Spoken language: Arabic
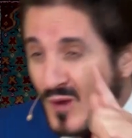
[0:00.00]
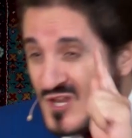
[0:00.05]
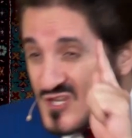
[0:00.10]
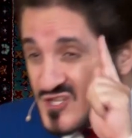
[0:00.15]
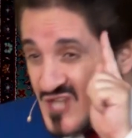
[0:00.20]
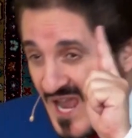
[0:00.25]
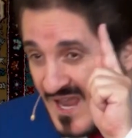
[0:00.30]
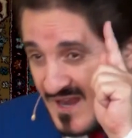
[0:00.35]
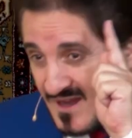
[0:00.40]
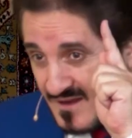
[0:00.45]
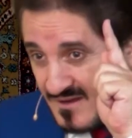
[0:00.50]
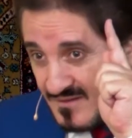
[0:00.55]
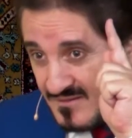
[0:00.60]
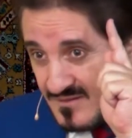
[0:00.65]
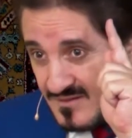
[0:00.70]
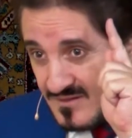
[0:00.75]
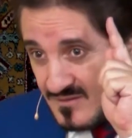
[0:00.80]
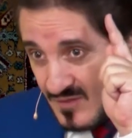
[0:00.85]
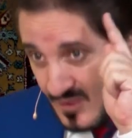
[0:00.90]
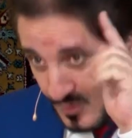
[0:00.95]
والجهل
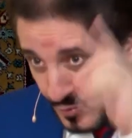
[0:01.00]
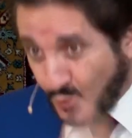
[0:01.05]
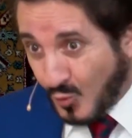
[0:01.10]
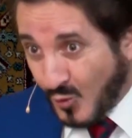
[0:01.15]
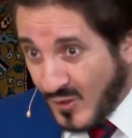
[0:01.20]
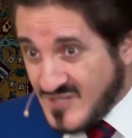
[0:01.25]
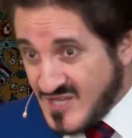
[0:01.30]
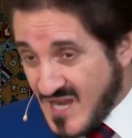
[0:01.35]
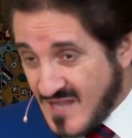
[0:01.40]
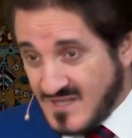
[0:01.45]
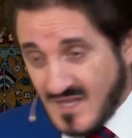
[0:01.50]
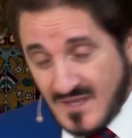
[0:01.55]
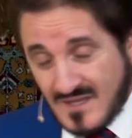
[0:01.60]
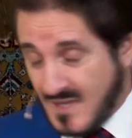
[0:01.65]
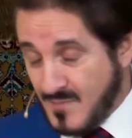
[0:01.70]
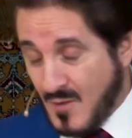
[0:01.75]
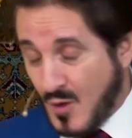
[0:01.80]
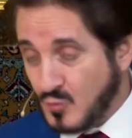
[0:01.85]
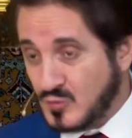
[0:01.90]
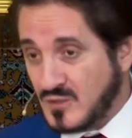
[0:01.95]
الغرور هو الجهل ده
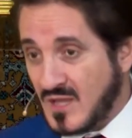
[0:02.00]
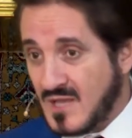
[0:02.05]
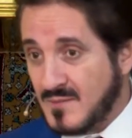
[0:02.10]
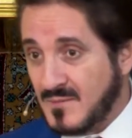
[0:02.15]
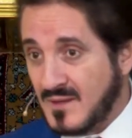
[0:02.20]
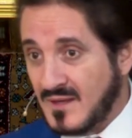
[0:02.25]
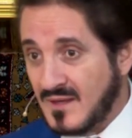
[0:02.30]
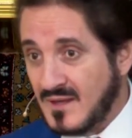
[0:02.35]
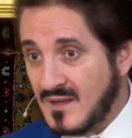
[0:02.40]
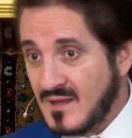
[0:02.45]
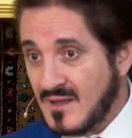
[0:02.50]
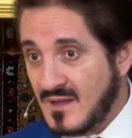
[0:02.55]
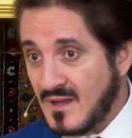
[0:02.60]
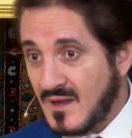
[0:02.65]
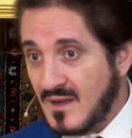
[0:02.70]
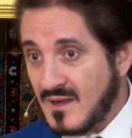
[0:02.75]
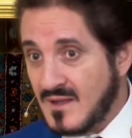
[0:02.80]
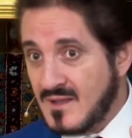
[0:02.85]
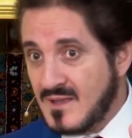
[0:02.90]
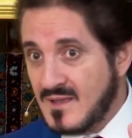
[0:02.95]
كما أقول دائما
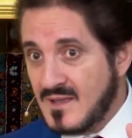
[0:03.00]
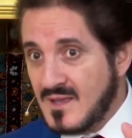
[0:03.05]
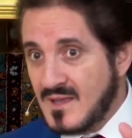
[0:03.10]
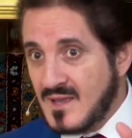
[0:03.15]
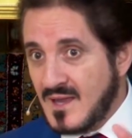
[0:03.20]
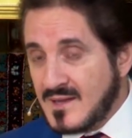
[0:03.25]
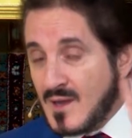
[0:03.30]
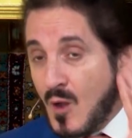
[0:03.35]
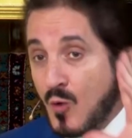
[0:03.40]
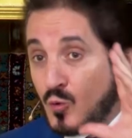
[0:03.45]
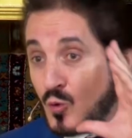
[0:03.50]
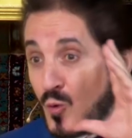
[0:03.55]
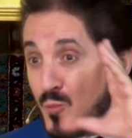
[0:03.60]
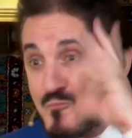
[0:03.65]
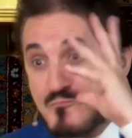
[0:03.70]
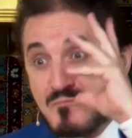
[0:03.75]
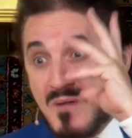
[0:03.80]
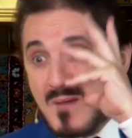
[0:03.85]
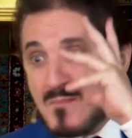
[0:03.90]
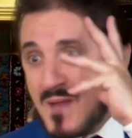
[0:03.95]
آه. أنه
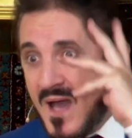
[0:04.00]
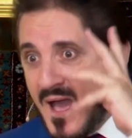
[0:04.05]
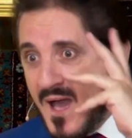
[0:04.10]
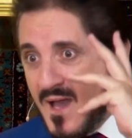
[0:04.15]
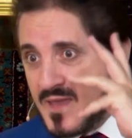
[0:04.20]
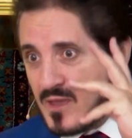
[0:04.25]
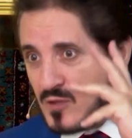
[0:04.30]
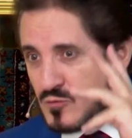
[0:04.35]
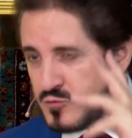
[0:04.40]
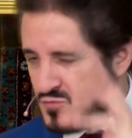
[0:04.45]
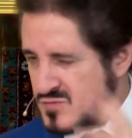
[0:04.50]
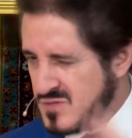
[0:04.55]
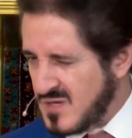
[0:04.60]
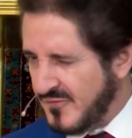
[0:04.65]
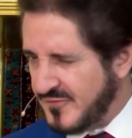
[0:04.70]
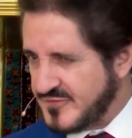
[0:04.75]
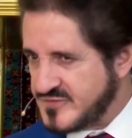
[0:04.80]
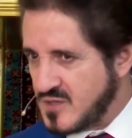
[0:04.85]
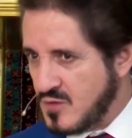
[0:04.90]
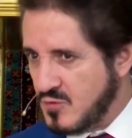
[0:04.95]
ربما يظن
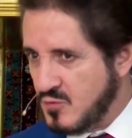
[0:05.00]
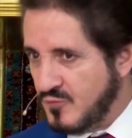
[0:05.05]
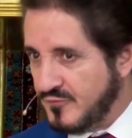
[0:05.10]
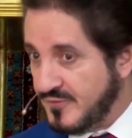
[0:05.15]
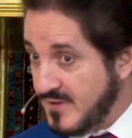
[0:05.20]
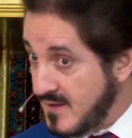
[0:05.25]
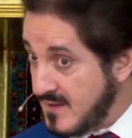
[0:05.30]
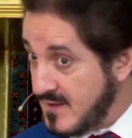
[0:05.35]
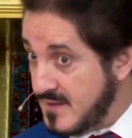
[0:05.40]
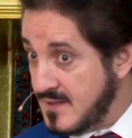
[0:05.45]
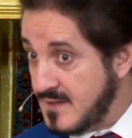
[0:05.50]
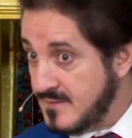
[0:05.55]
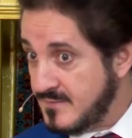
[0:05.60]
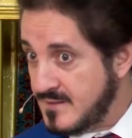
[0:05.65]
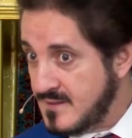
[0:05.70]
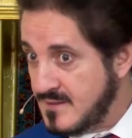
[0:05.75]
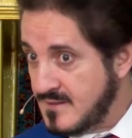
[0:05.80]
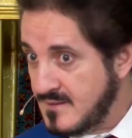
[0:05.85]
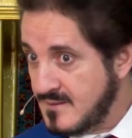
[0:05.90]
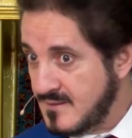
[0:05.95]
نفسه فاق
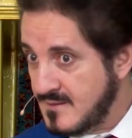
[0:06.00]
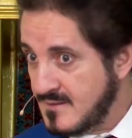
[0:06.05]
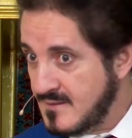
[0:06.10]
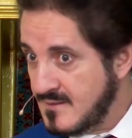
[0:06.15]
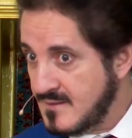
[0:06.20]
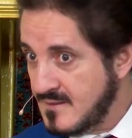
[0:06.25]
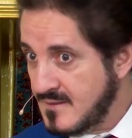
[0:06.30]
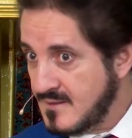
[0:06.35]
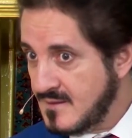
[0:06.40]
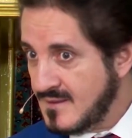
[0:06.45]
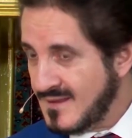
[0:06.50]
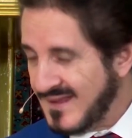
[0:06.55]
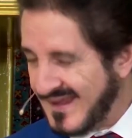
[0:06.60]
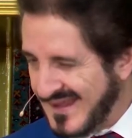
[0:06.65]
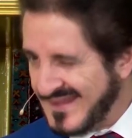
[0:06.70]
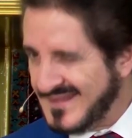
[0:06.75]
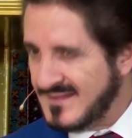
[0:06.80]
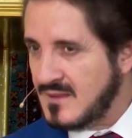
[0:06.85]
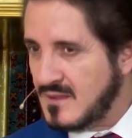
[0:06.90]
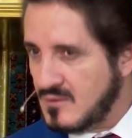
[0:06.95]
النبي
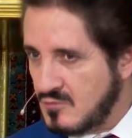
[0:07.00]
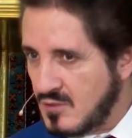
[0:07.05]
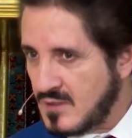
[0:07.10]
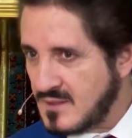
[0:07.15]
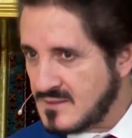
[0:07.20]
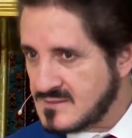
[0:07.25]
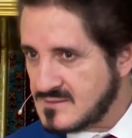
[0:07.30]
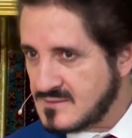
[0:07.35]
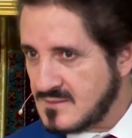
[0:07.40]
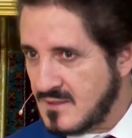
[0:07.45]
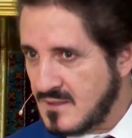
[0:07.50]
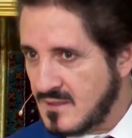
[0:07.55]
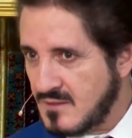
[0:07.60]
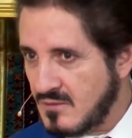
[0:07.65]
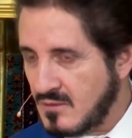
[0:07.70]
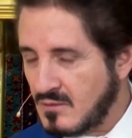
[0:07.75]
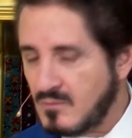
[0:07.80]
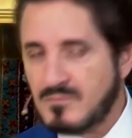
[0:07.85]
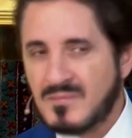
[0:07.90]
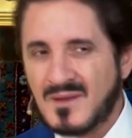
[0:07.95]
عدلا وقسطا
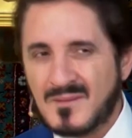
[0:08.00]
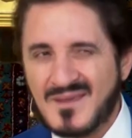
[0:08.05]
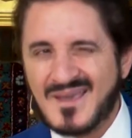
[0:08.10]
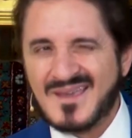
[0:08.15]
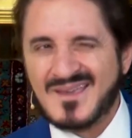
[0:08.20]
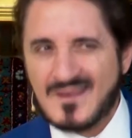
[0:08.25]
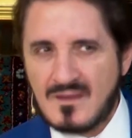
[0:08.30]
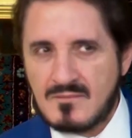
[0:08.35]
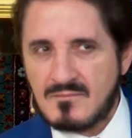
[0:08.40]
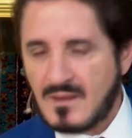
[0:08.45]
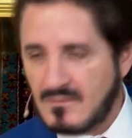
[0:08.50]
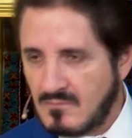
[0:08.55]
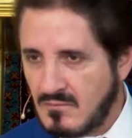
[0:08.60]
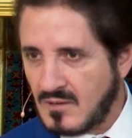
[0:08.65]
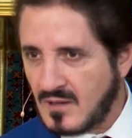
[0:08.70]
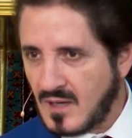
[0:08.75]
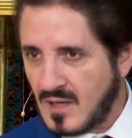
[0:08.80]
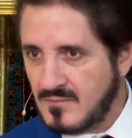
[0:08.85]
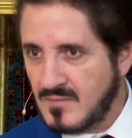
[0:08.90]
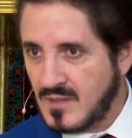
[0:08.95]
وربما علما
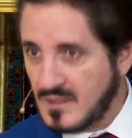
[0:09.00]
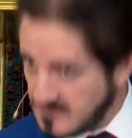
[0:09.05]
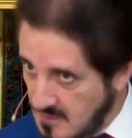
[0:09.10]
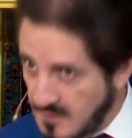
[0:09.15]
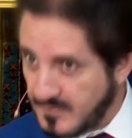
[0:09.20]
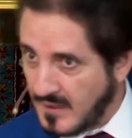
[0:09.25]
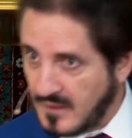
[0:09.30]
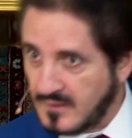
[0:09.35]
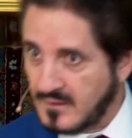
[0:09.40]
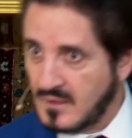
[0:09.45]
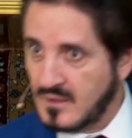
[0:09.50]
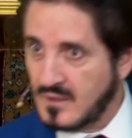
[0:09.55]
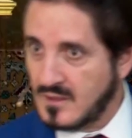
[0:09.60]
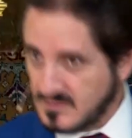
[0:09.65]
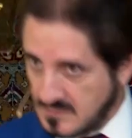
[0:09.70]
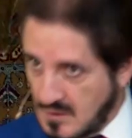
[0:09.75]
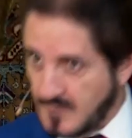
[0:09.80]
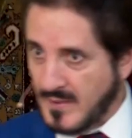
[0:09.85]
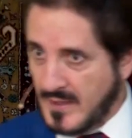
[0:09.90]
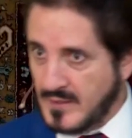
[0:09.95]
ورحمة طبعا
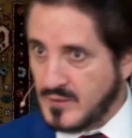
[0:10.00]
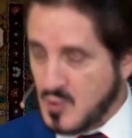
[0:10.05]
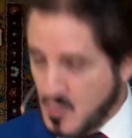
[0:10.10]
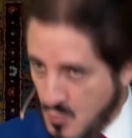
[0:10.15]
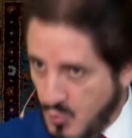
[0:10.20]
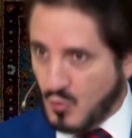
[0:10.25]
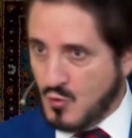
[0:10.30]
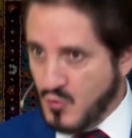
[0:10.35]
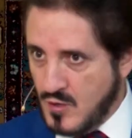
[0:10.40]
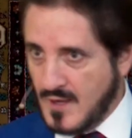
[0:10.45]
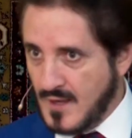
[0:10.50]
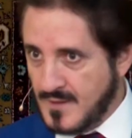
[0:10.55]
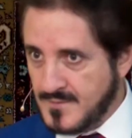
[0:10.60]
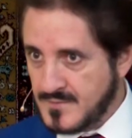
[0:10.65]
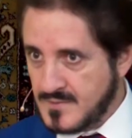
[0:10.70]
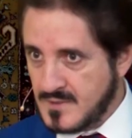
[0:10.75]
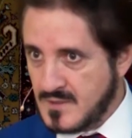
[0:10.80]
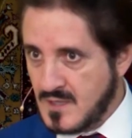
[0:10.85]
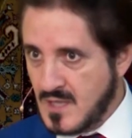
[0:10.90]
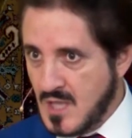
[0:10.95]
طبعا وقلنا
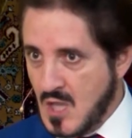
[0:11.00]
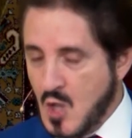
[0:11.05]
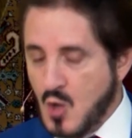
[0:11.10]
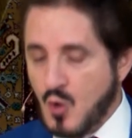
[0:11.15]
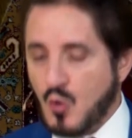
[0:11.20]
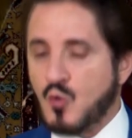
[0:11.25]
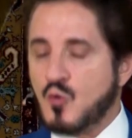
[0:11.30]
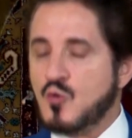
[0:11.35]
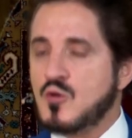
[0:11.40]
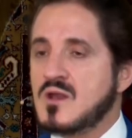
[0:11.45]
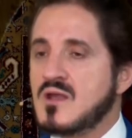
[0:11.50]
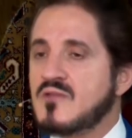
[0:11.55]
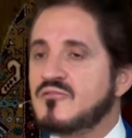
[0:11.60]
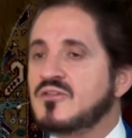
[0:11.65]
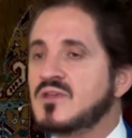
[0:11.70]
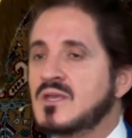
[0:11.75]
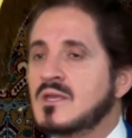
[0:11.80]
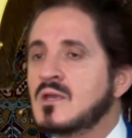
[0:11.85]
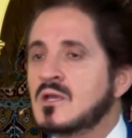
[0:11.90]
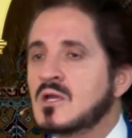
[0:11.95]
وقلنا
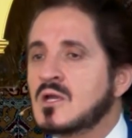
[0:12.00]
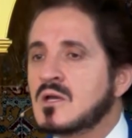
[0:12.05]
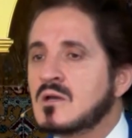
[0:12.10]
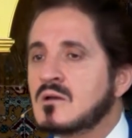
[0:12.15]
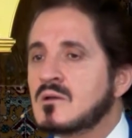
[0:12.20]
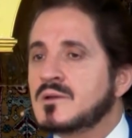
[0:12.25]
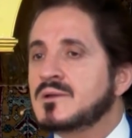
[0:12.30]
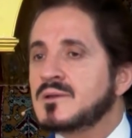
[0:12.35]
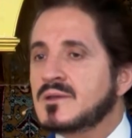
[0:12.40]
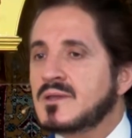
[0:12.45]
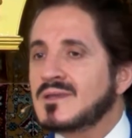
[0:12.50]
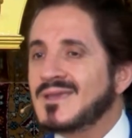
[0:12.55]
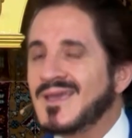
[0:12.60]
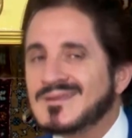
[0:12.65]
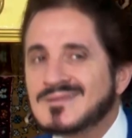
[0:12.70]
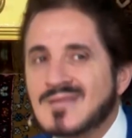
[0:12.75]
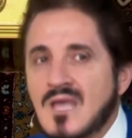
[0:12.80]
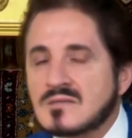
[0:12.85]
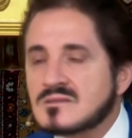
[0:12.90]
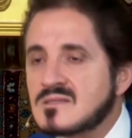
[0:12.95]
في
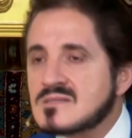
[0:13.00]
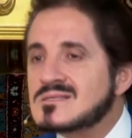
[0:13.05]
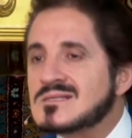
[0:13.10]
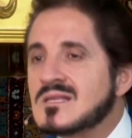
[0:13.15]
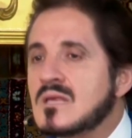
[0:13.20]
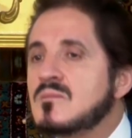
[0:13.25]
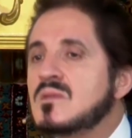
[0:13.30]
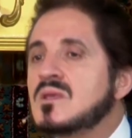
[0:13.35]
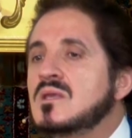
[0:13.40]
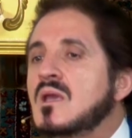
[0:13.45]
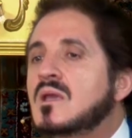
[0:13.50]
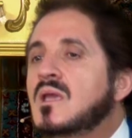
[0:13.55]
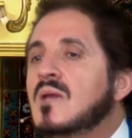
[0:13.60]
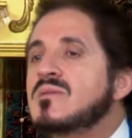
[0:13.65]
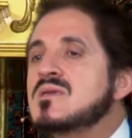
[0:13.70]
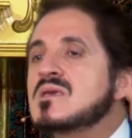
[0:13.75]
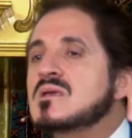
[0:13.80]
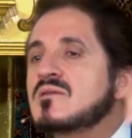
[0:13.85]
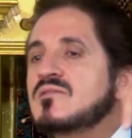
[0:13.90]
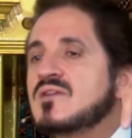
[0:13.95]
قيادات إسلامية
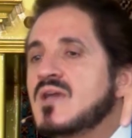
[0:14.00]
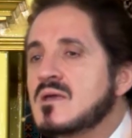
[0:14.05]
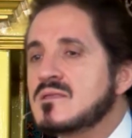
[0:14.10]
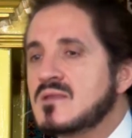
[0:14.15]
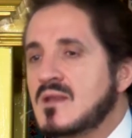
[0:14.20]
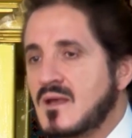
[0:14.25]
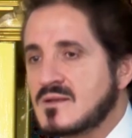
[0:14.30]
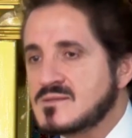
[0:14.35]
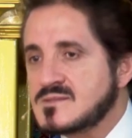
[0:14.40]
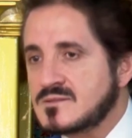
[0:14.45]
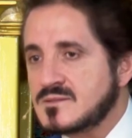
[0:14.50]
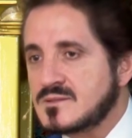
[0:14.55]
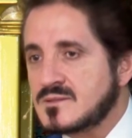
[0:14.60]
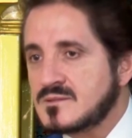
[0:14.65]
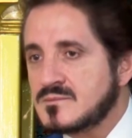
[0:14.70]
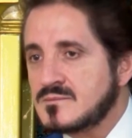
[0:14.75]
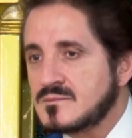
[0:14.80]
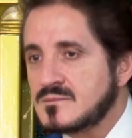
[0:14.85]
كبيرة في هذا العصر